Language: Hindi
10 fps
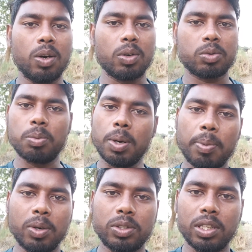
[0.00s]
और सुबह
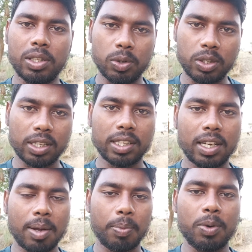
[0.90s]
बहुत जल्दी हो जाता
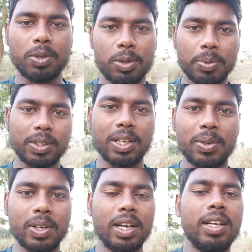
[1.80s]
है आप लोगों को तो पता ही
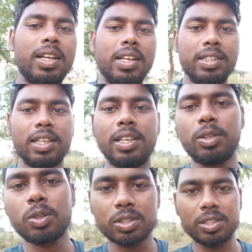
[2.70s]
होगा चलिए
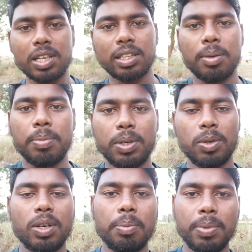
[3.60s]
दोस्त ज़्यादा
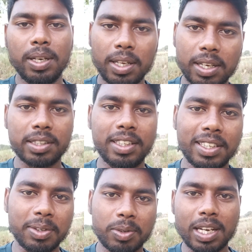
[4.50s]
वीडियो लंबी नहीं करते
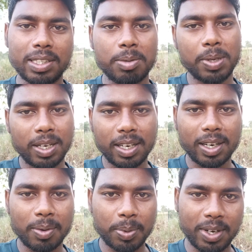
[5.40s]
हैं क्योंकि आज हमारा
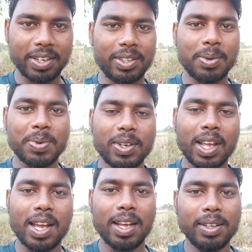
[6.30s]
डाटा पूरा ख़त्म हो
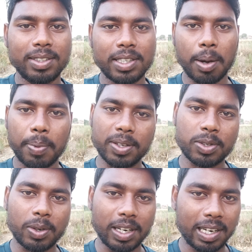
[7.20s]
गया है चार पाँच
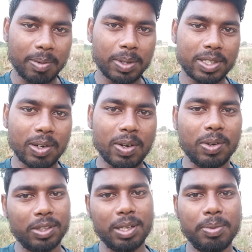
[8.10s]
सौ डाटा बचा हुआ है
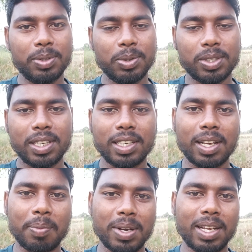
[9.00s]
उतने में सोच रहे कि
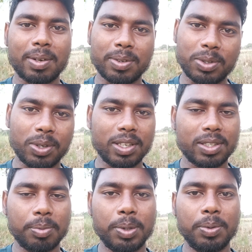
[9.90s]
अपना एक छोटा
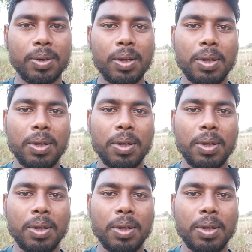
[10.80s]
सा भी